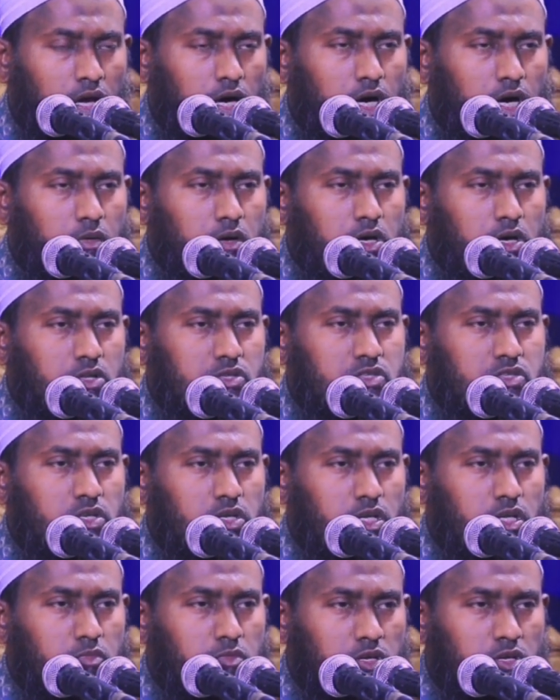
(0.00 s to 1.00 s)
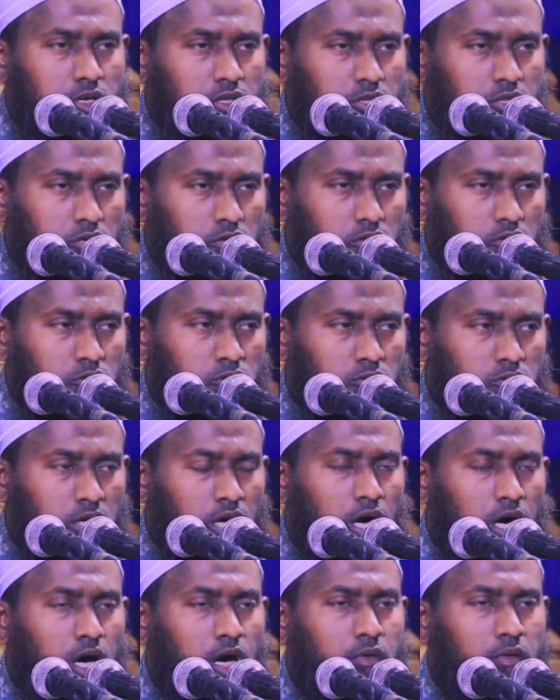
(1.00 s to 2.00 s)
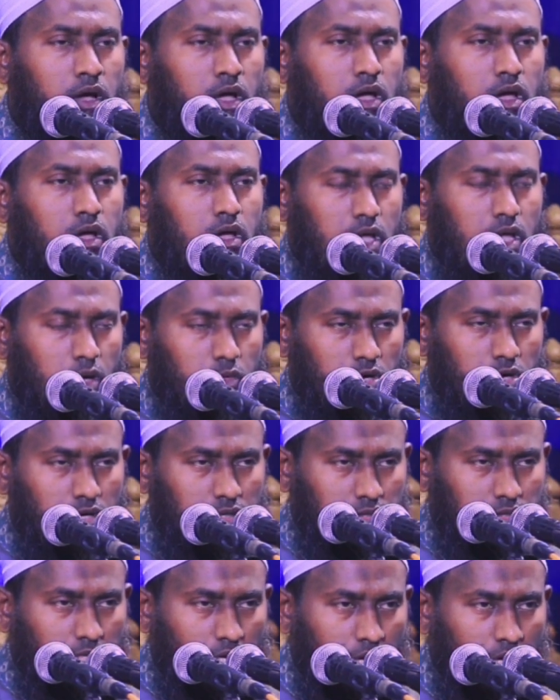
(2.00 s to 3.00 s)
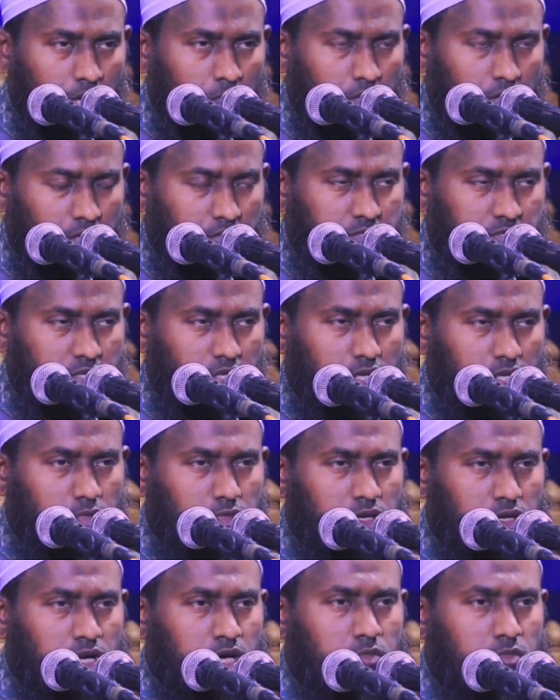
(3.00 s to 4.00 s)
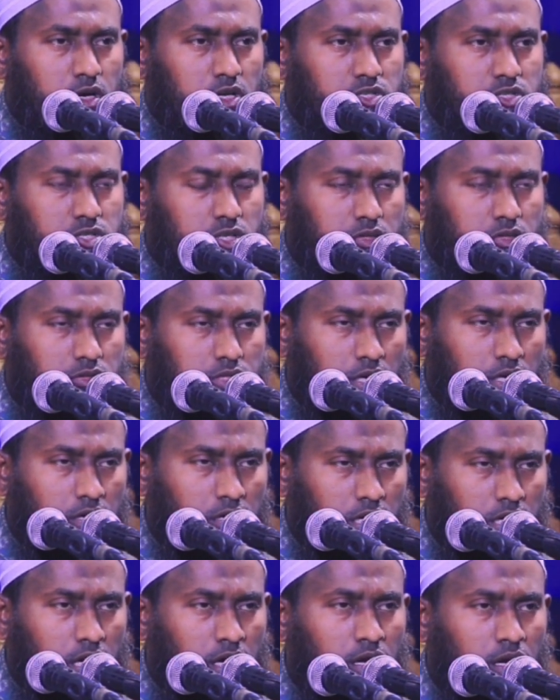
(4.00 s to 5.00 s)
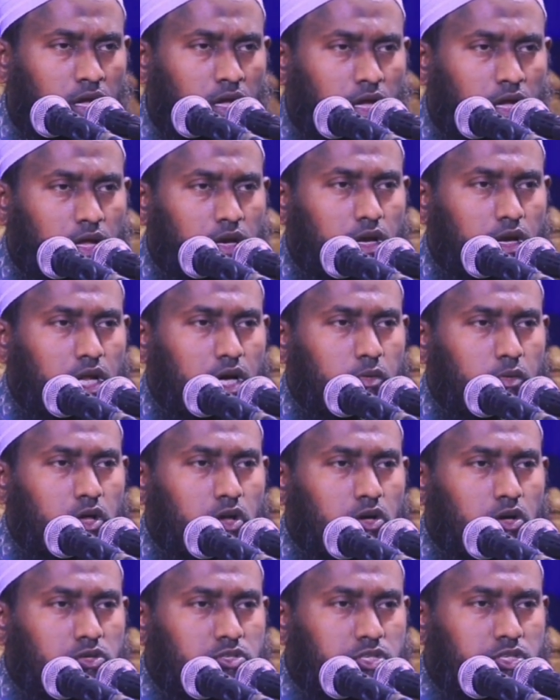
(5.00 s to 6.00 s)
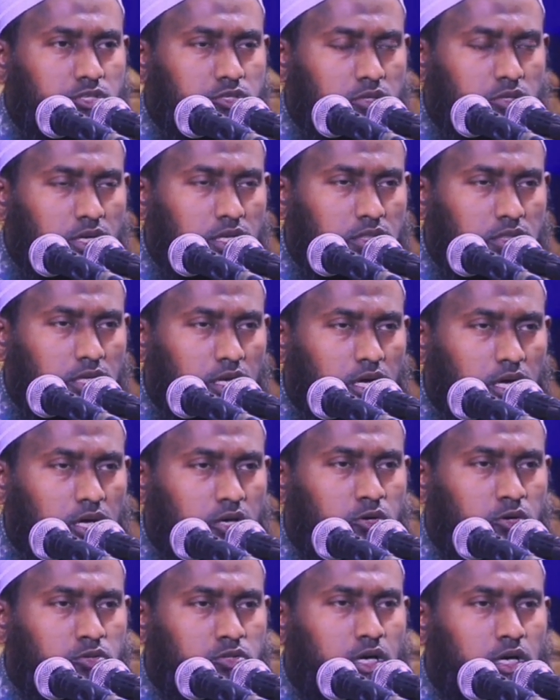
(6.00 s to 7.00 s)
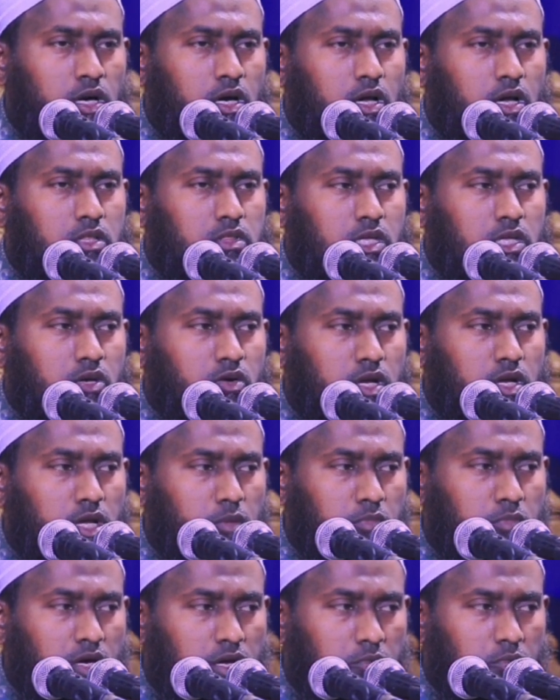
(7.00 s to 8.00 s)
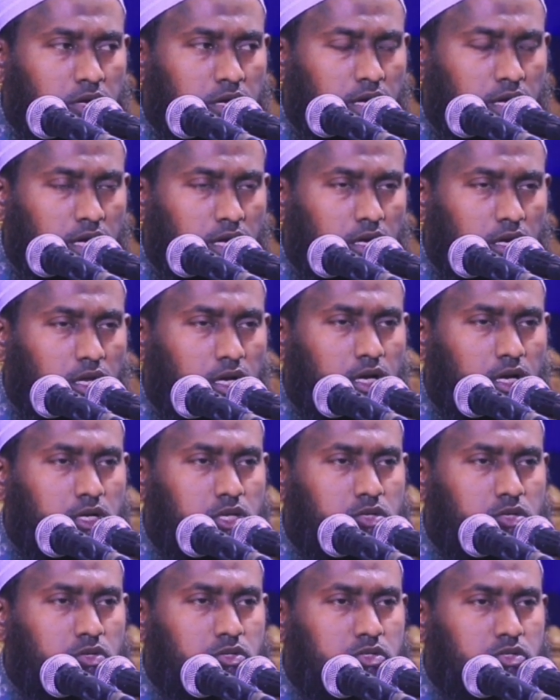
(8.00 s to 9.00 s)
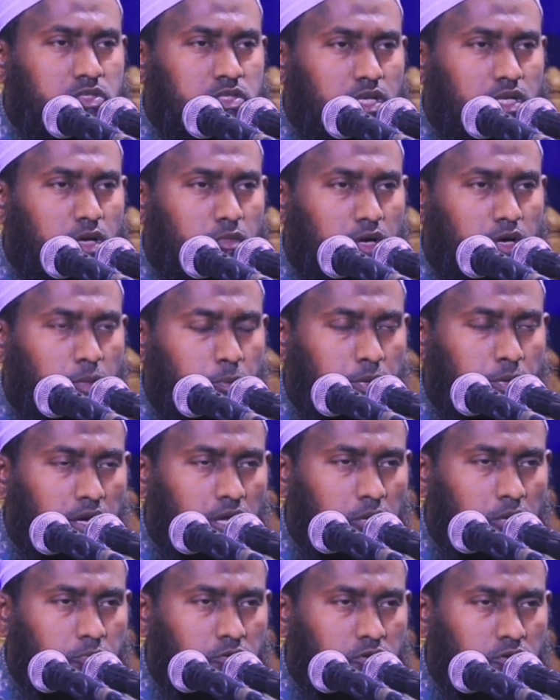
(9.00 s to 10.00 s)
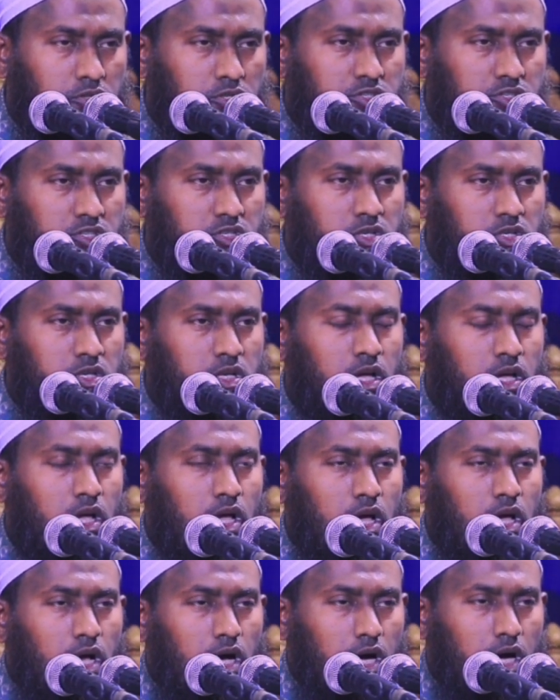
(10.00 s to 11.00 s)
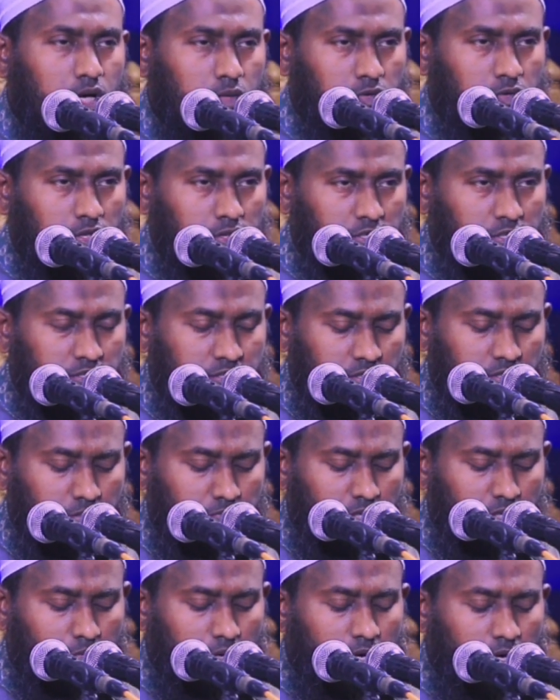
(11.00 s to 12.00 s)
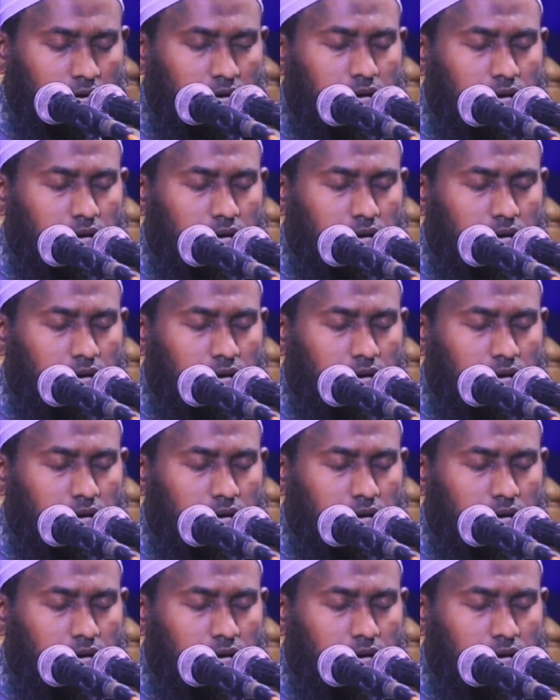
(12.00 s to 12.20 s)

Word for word: আমার ছেলে মেয়েদেরও ক্ষুধা এবং তারা আমার ছেলেমেয়ের আমার সন্তানরা নাবালক শিশুরা তারা ক্ষুধার তারণায় বারবার কান্নাকাটি করতেছেন আমার পায়ে পড়তেছেন আর বলতেছেন বাবা